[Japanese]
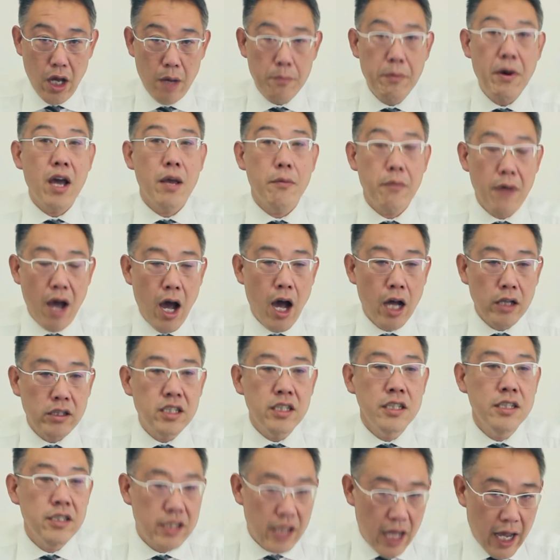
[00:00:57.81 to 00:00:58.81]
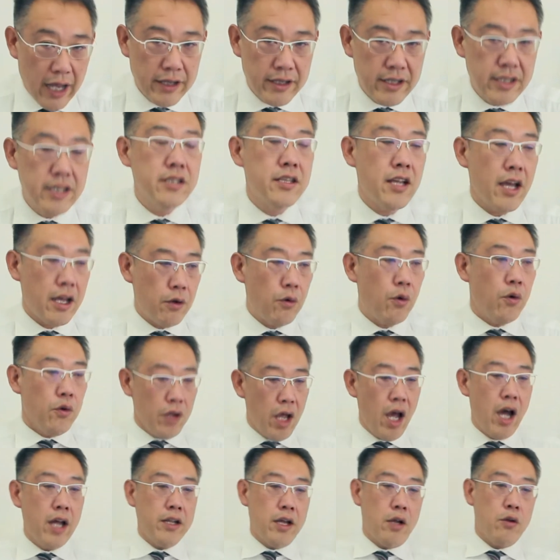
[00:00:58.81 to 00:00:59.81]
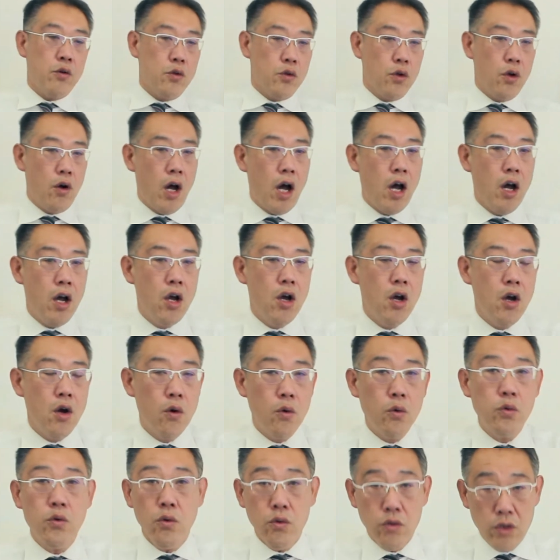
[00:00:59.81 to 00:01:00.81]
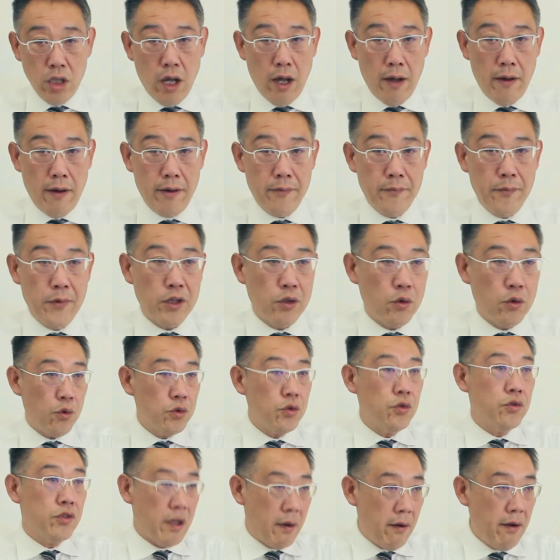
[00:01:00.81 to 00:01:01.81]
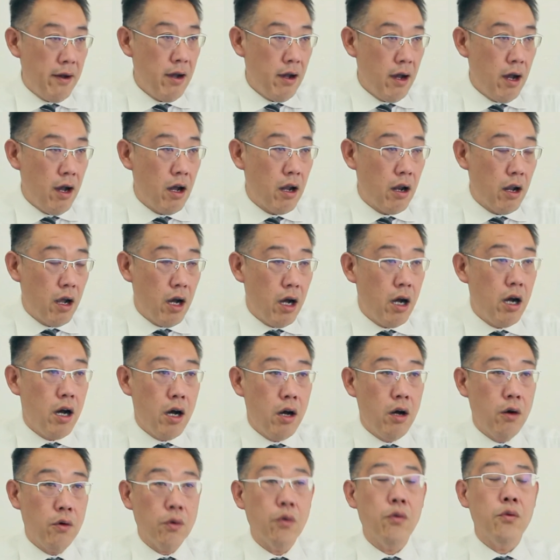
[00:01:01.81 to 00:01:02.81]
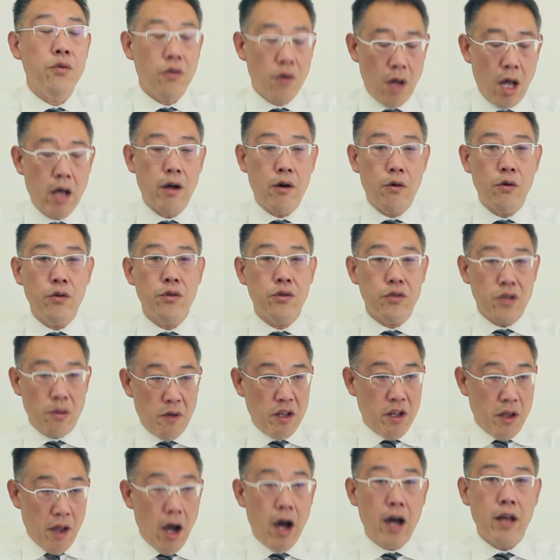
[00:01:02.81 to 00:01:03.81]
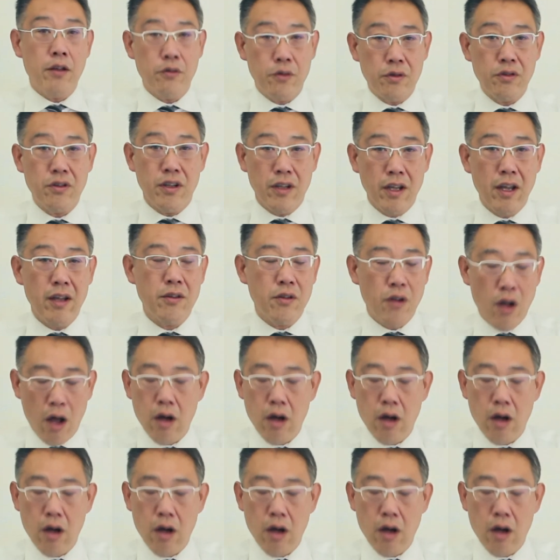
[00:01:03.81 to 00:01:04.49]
バイあ賃貸賃貸の方ね。あ、なるほど。あ、お父さんま嬢さん、あら、あ本当、あお嬢様ね。あ、どうですかね。